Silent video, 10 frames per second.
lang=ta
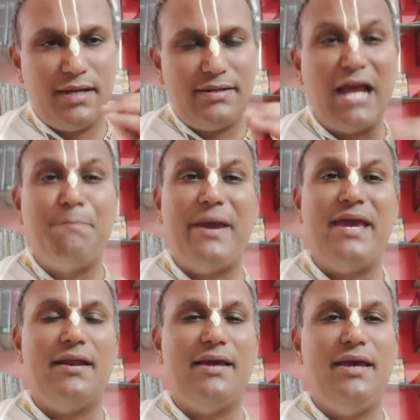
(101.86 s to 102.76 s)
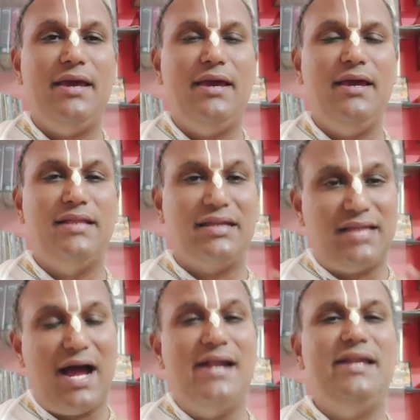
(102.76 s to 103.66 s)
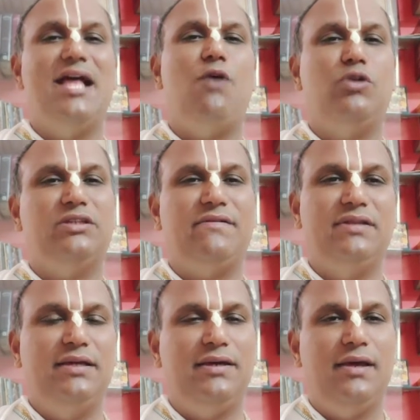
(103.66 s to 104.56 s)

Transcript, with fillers: நற்பெயர் இதை தாண்டி தான் ஒருத்தன் வந்து